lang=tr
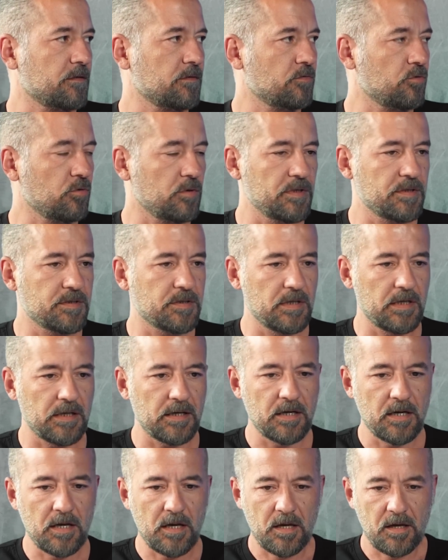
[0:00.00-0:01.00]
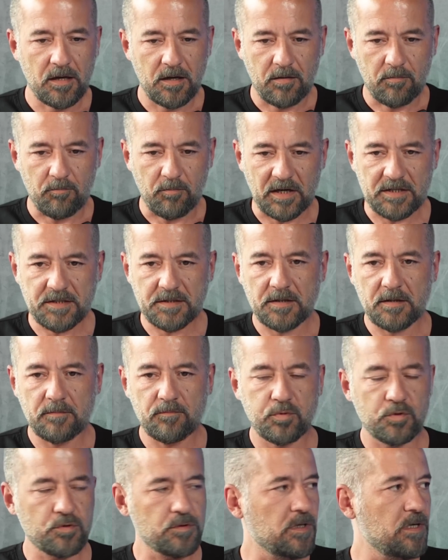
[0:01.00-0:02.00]
Dolayısıyla hı maç
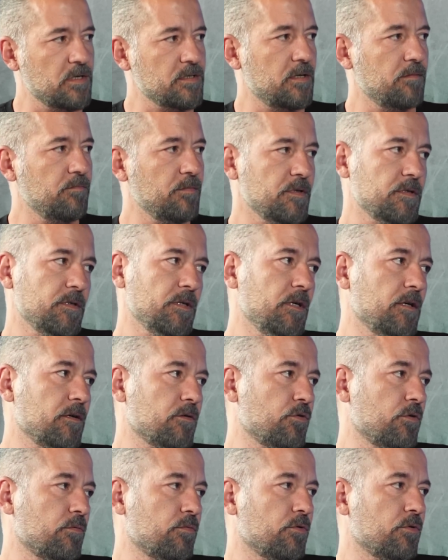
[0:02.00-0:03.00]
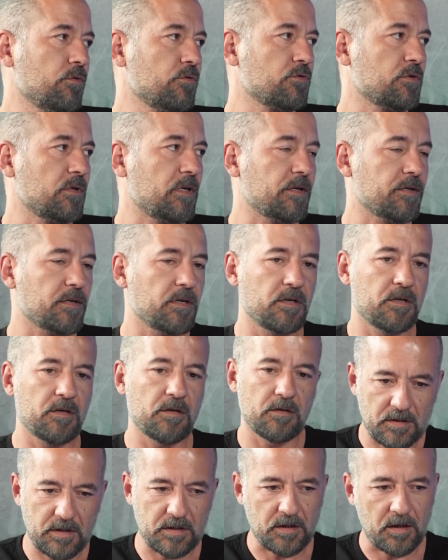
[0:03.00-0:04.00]
temposu kazanması gerekiyor bu oyuncular. E,
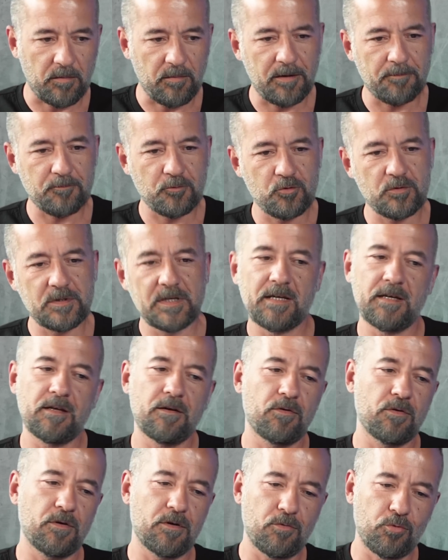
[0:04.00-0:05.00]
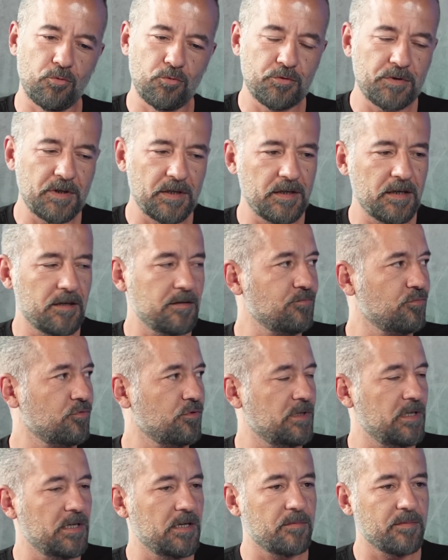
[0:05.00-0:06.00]
tamam güzel onu deneyelim
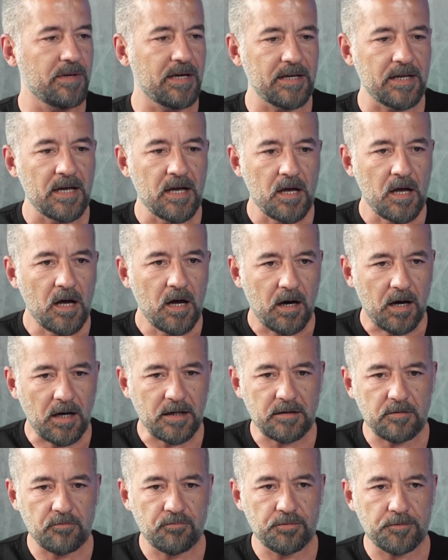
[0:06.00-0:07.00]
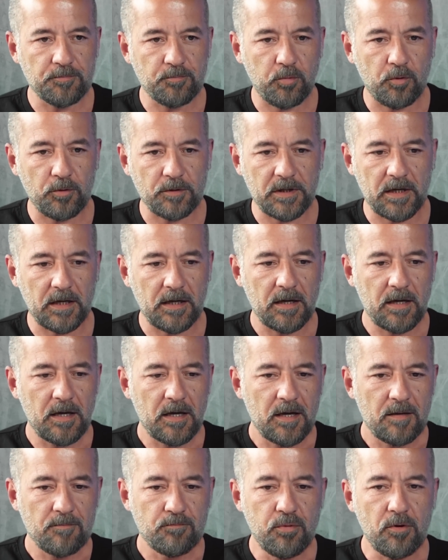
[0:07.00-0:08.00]
bunu deneyelim. Yani artık futbolda
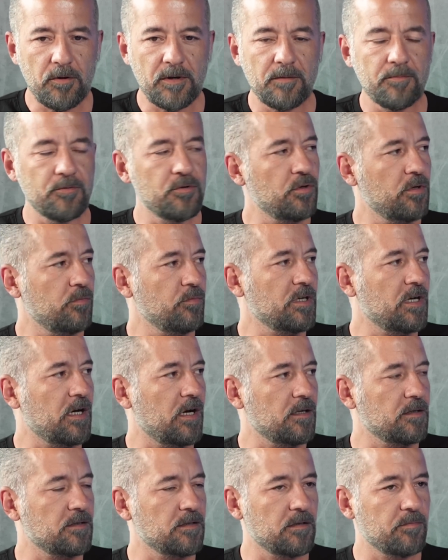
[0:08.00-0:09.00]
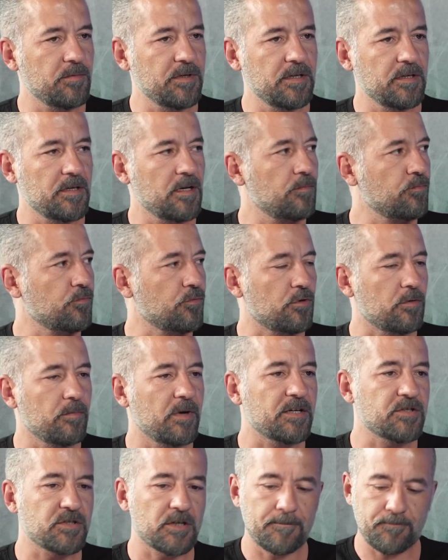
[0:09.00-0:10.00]
Böyle bir dönemin kaldığına ben inanmıyorum.
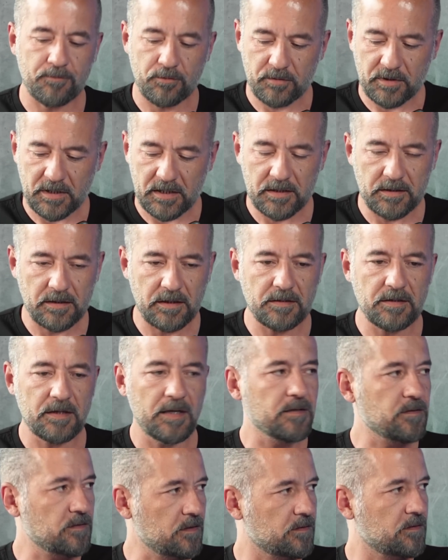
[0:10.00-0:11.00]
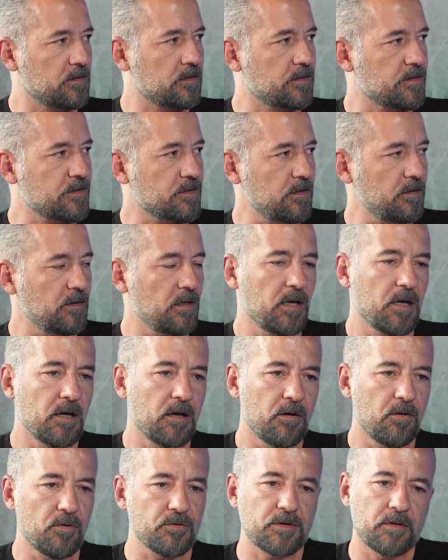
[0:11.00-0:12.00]
Ha Şampiyonlar Ligi'ne direkt katılırsın.
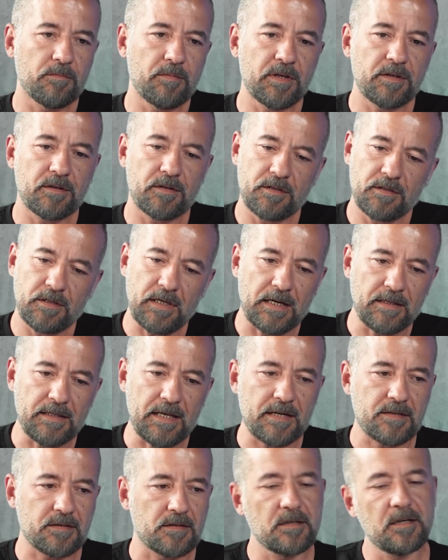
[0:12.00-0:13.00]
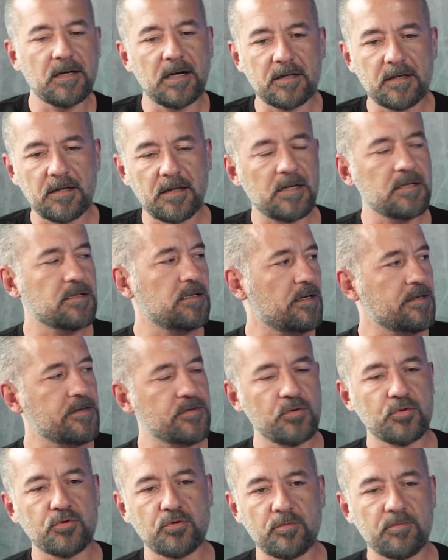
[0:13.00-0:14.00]
O zaman ya dersin ki arkadaşlar
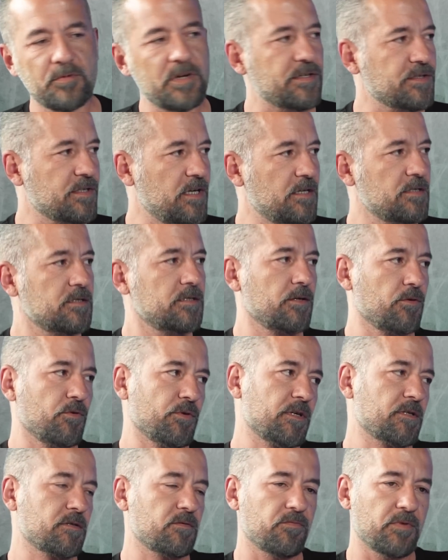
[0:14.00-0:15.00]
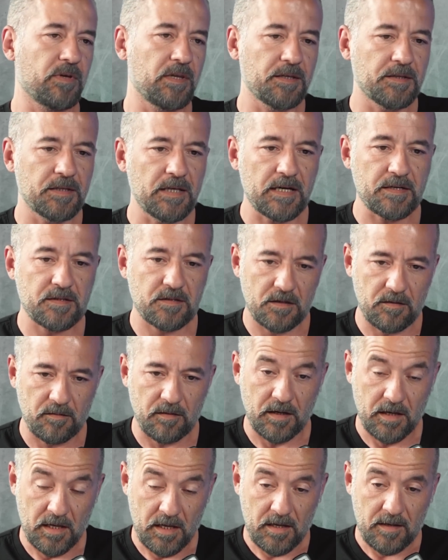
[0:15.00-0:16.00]
siz oturun biraz gençler oynasın falan dersin
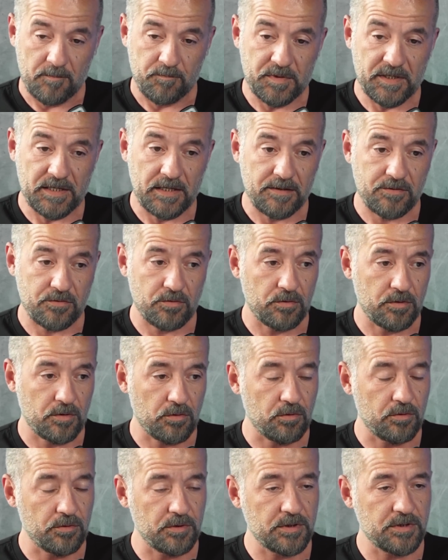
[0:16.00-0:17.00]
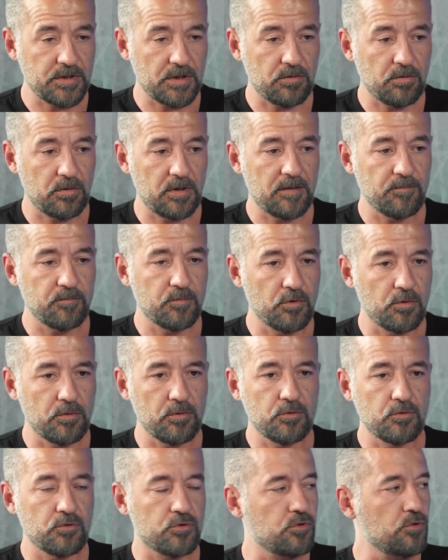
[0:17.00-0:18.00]
ama bir ay sonra oynayacak olan bir
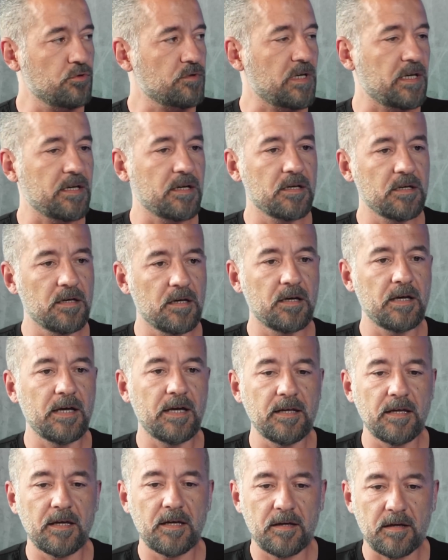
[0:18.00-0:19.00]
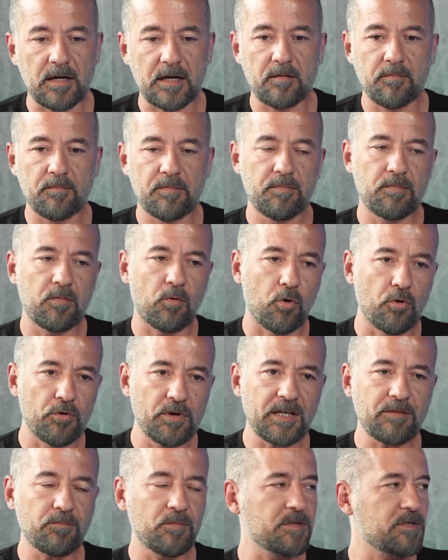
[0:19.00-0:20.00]
oyuncuyu sen e, yani
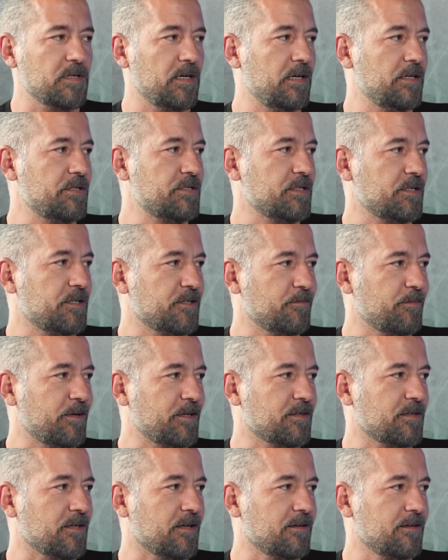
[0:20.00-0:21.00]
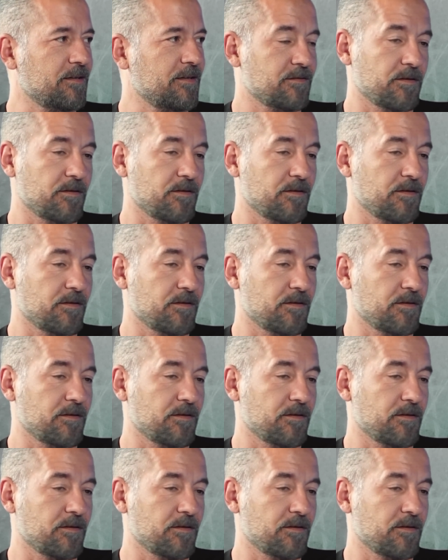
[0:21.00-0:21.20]
oynatmasa eleştirirdim hatta.